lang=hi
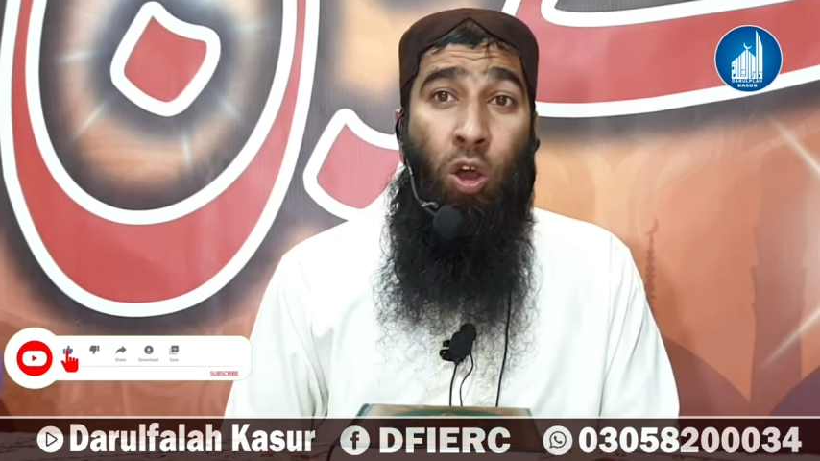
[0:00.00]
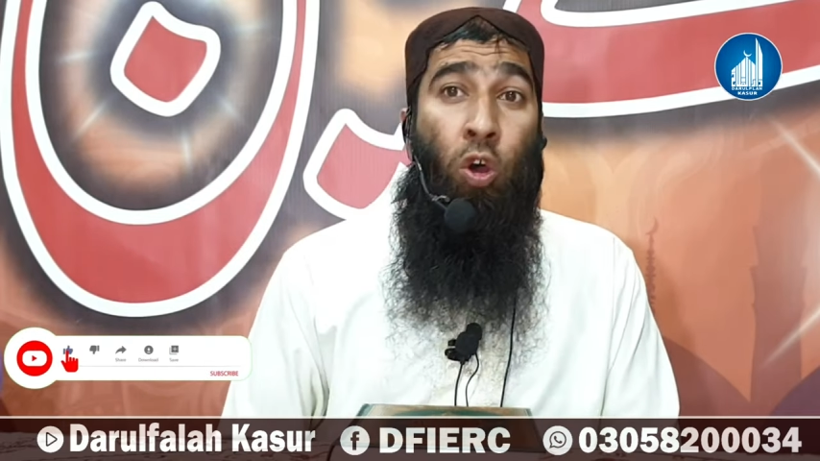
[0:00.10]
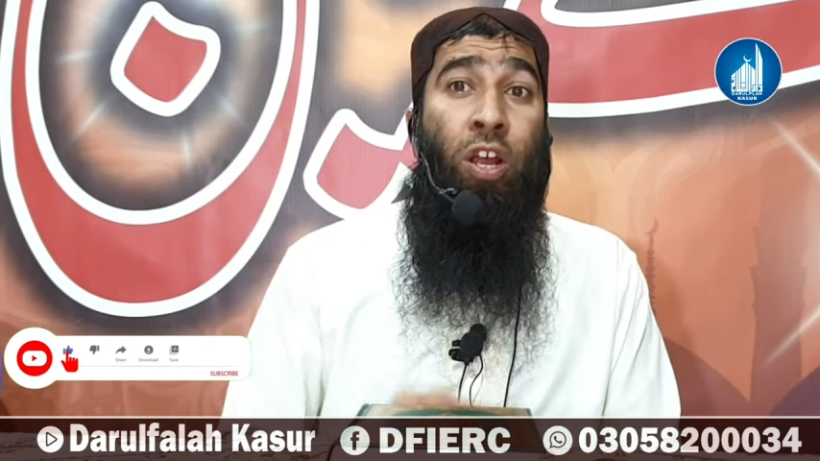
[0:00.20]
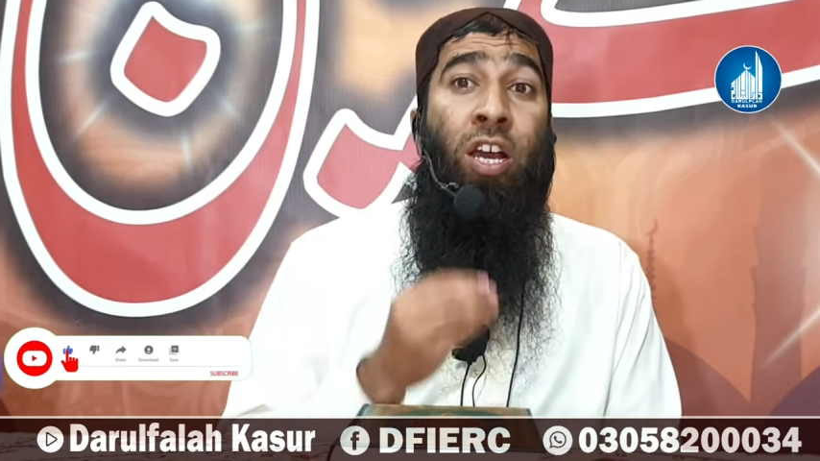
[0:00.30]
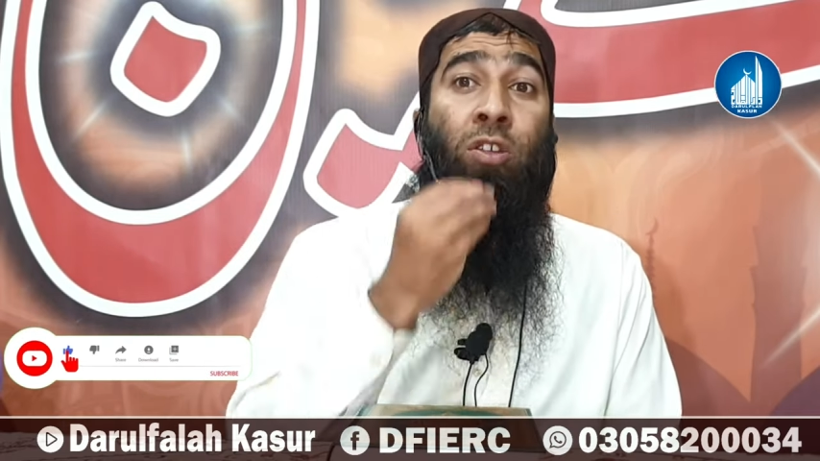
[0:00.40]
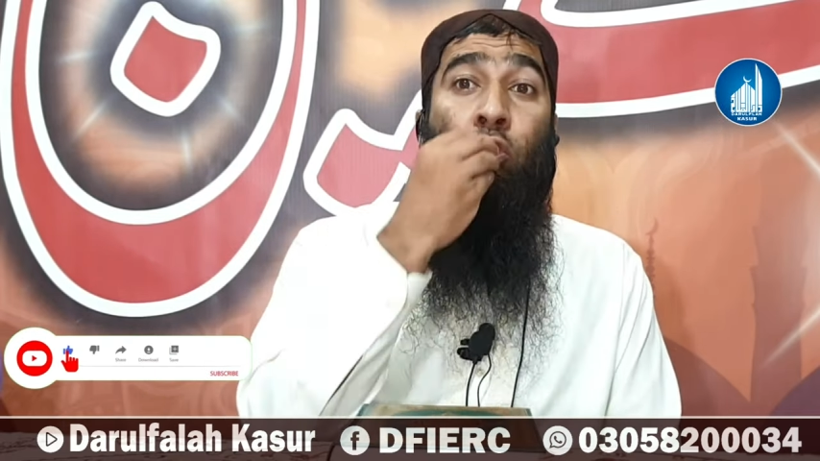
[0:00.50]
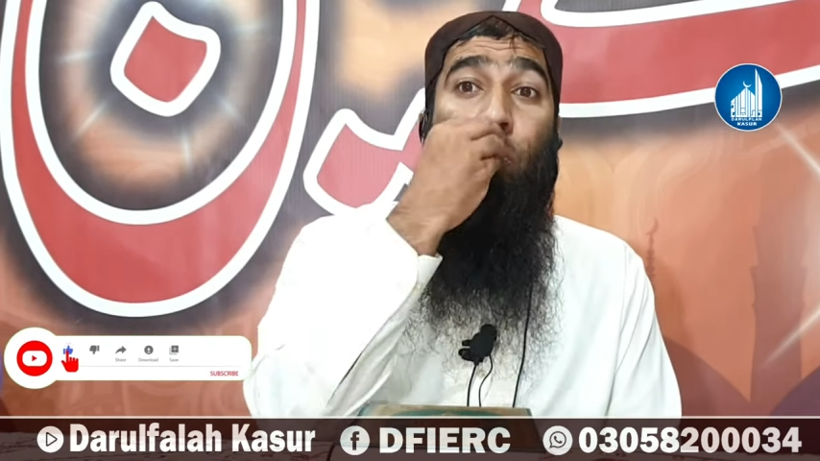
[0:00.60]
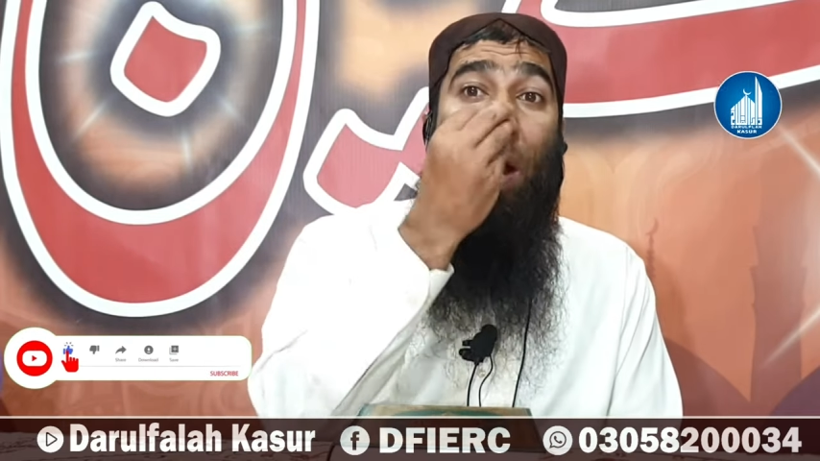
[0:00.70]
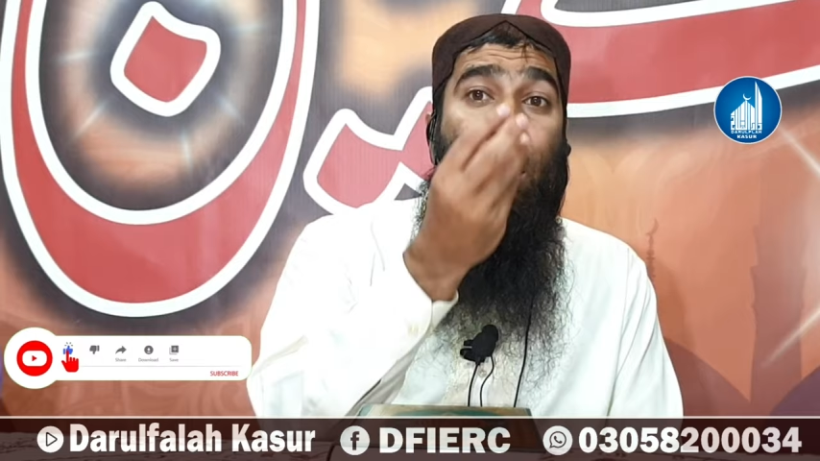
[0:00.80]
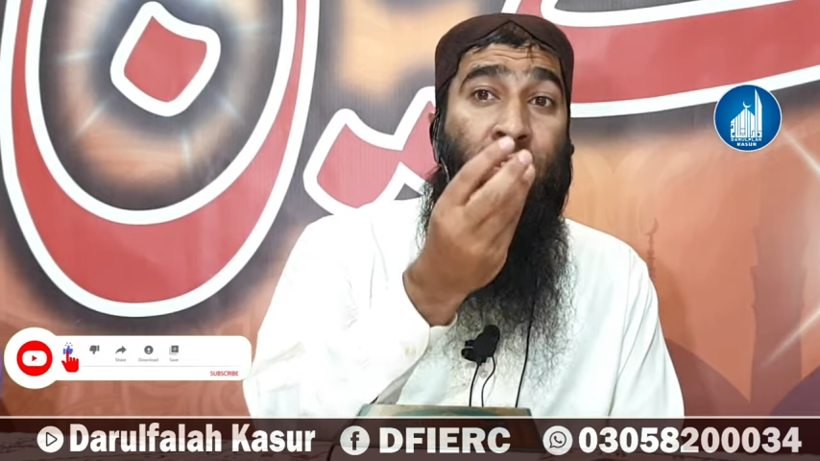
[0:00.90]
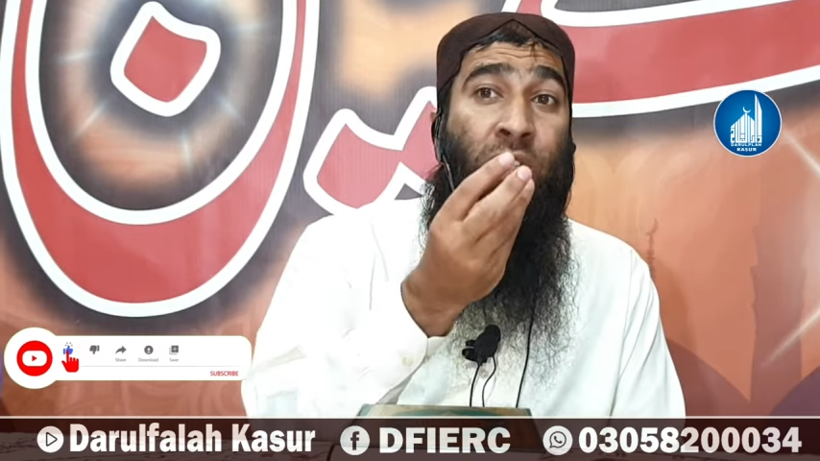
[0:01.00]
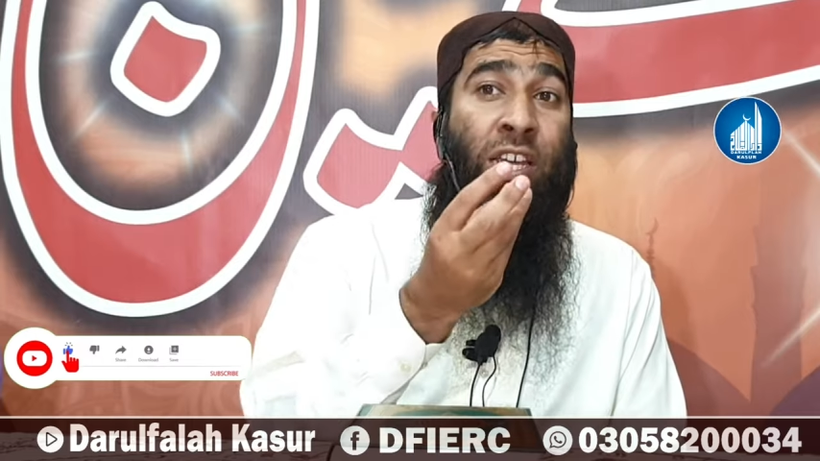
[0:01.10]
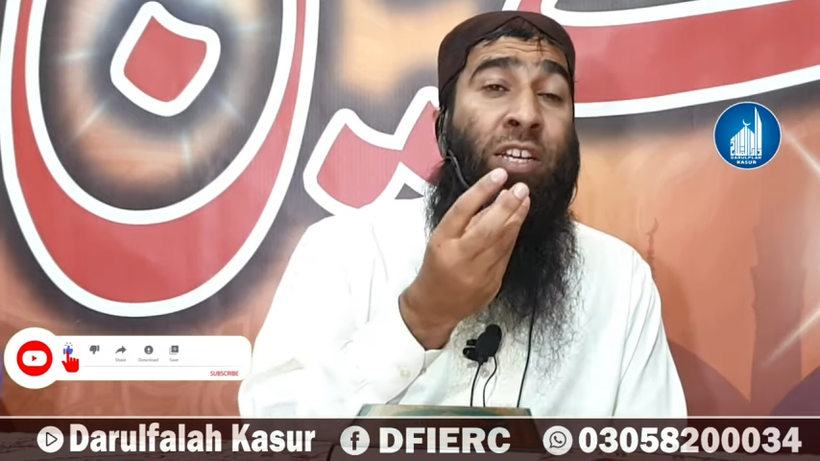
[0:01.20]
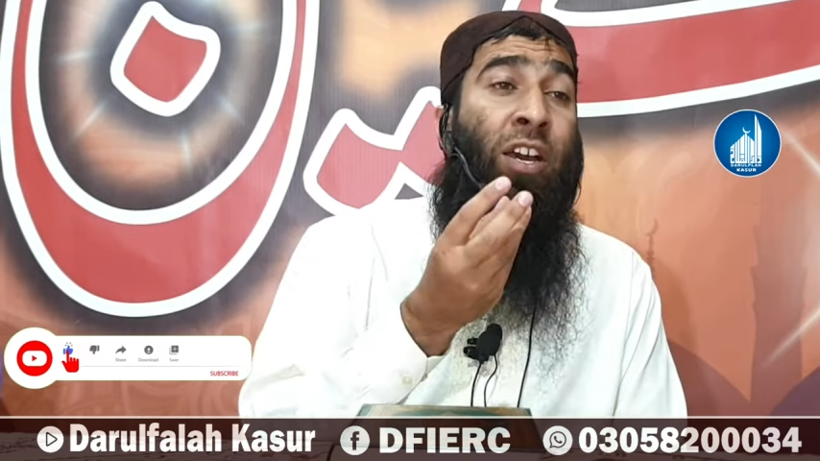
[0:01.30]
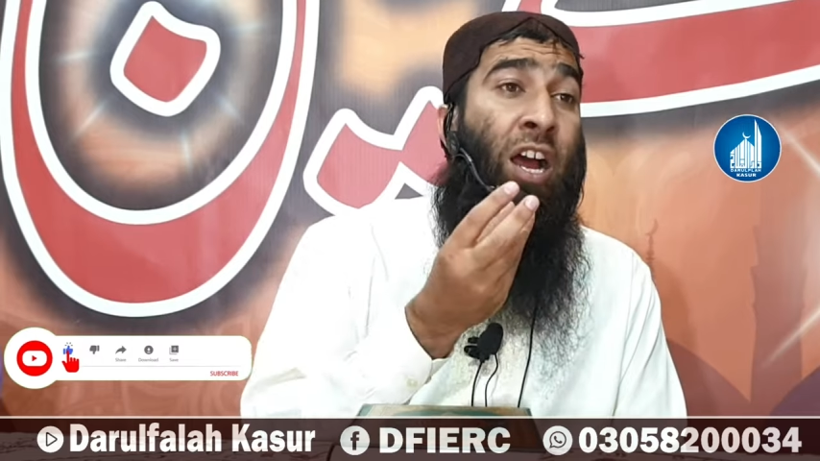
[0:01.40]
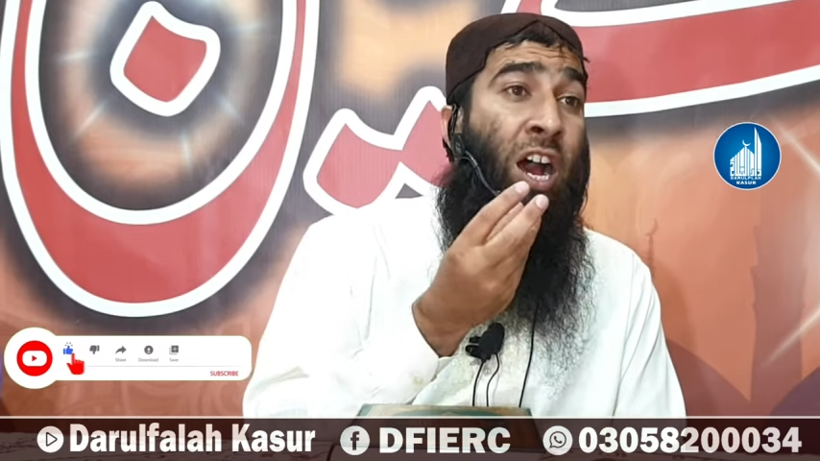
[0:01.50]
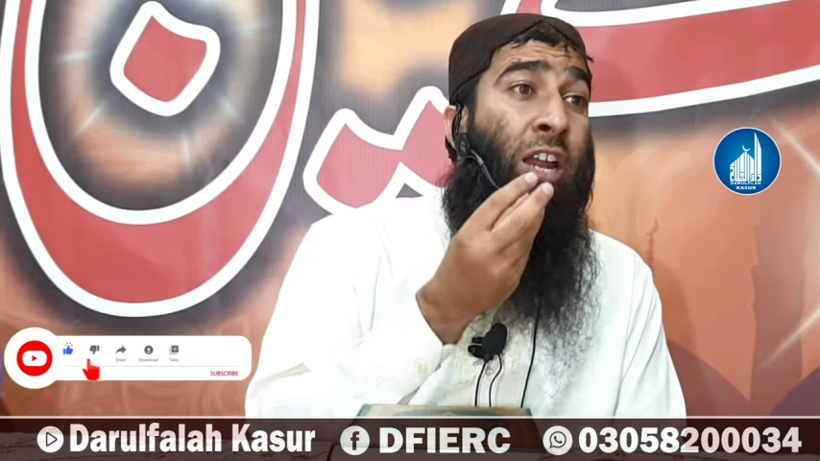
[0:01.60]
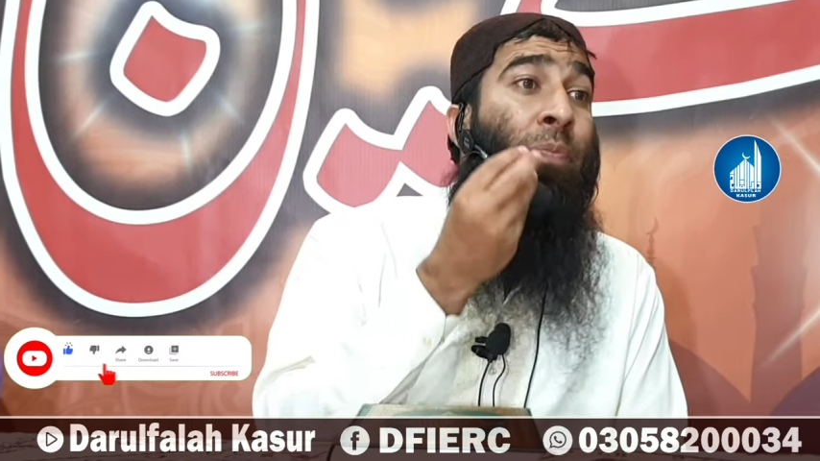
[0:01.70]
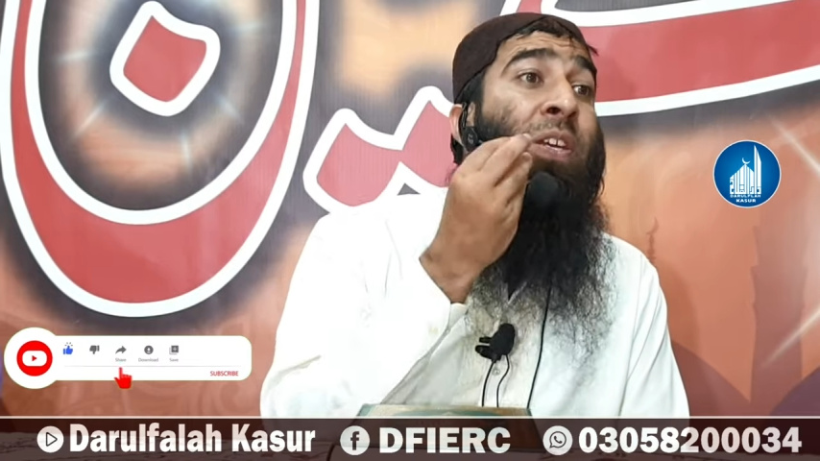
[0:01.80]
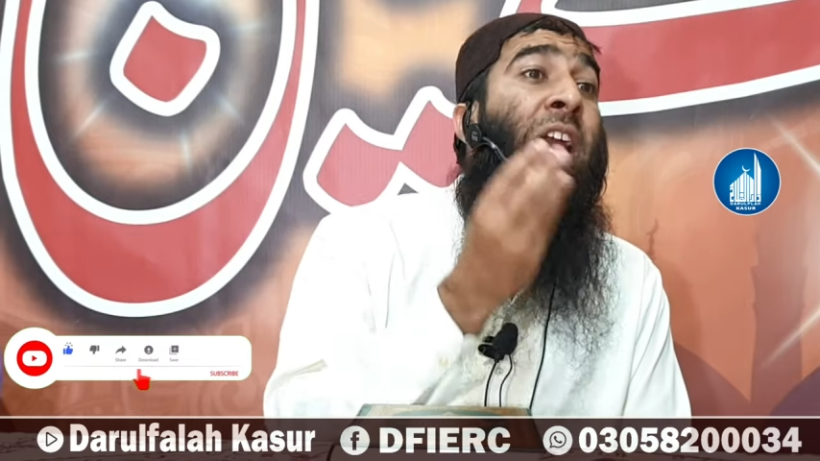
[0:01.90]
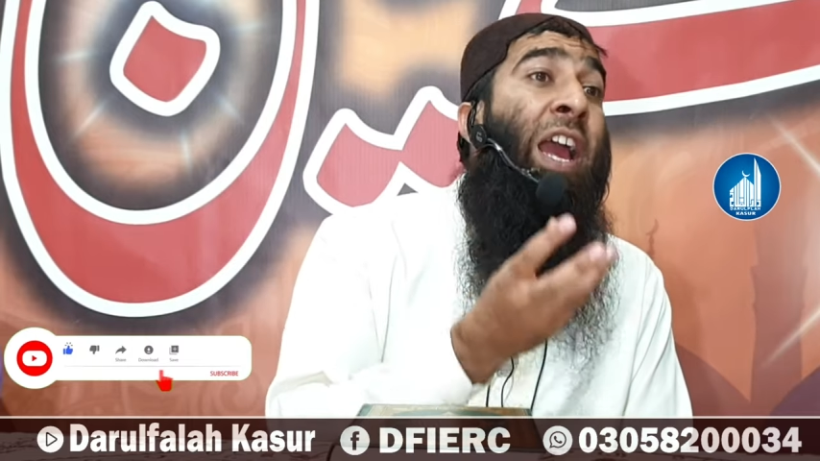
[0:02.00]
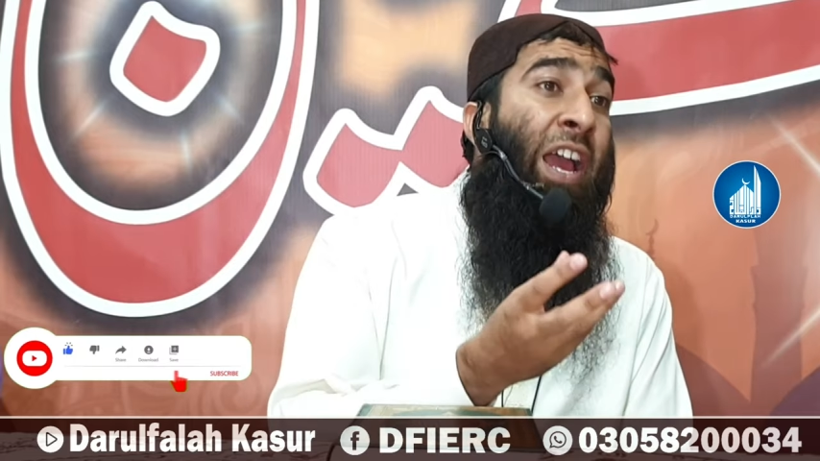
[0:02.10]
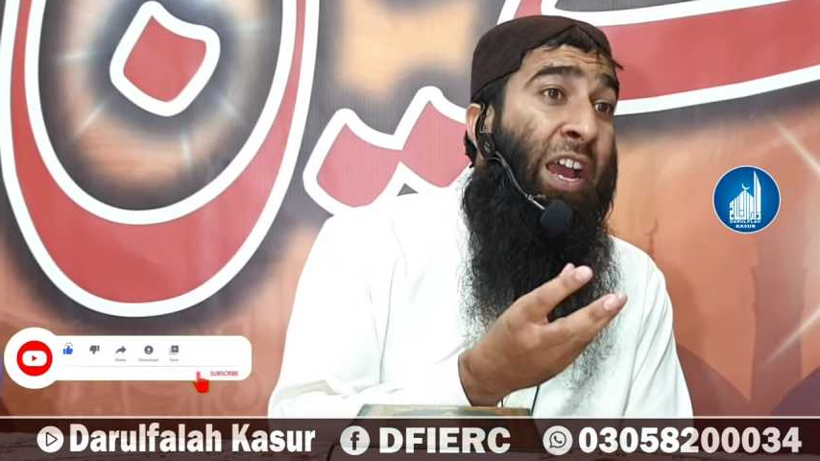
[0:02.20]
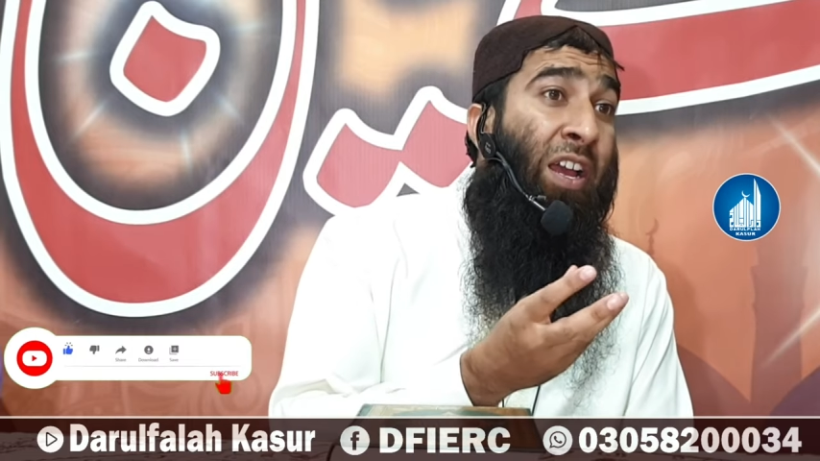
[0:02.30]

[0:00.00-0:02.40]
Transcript: और अगर ज़ुबान से इकरार भी है